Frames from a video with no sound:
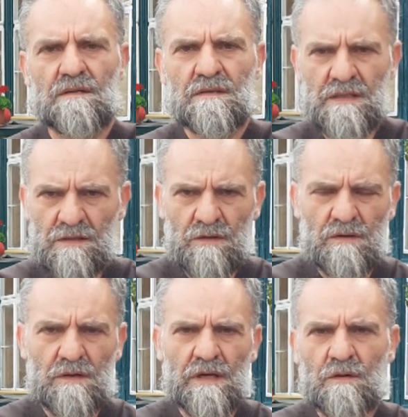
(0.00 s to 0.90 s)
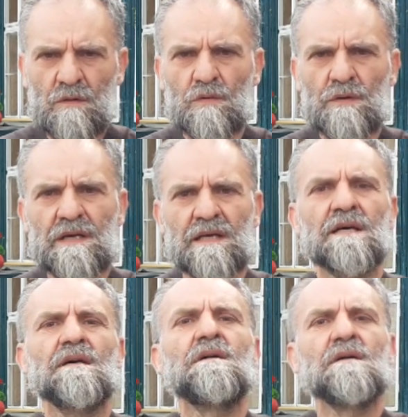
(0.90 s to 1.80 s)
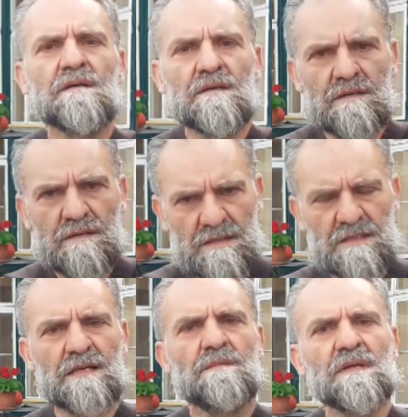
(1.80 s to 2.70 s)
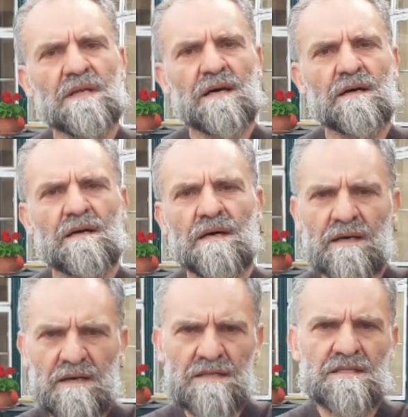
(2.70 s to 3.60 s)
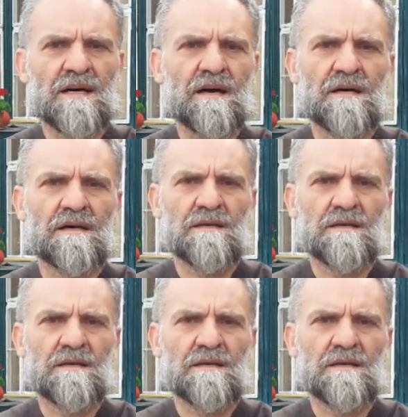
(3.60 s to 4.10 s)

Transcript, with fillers: Dio è colui che semina anche sa,